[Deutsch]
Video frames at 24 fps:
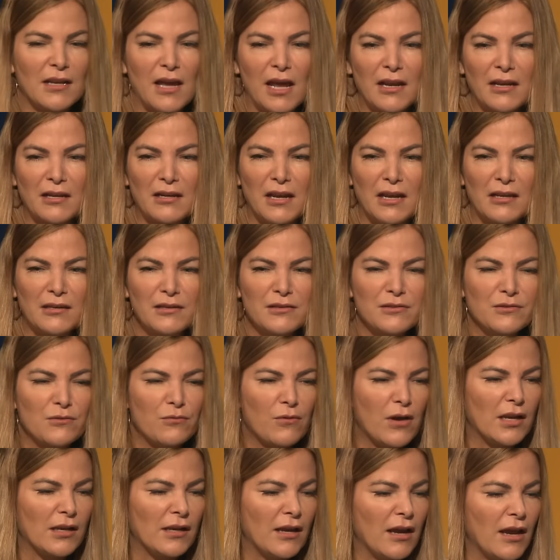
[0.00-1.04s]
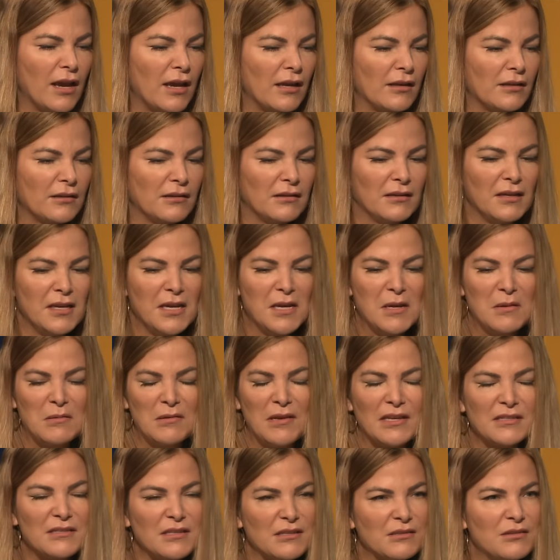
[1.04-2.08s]
allein in der Disco alleine,
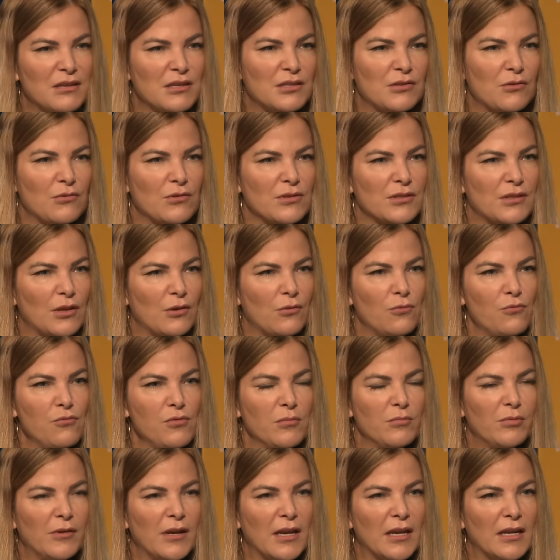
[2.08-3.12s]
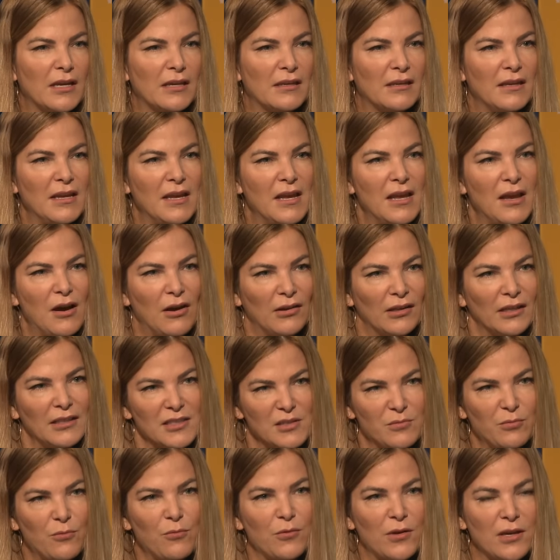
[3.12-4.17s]
lässt sich nicht so aus der Ruhe bringen. Und das
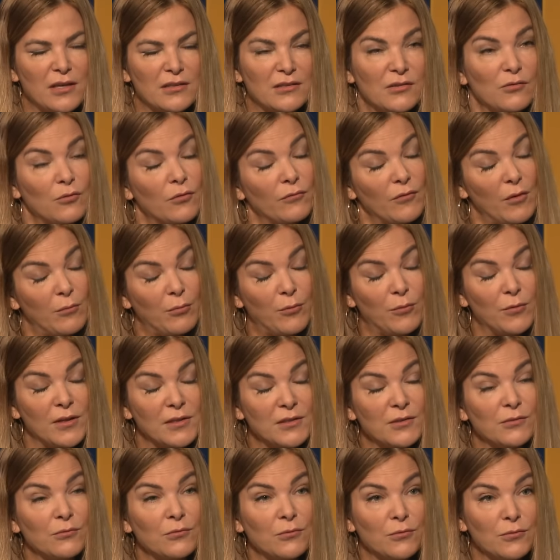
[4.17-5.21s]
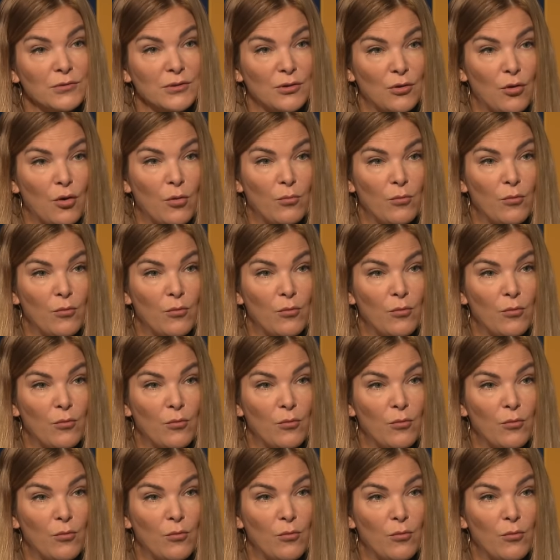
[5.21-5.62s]
ist Progesteron, weil Progesteron unser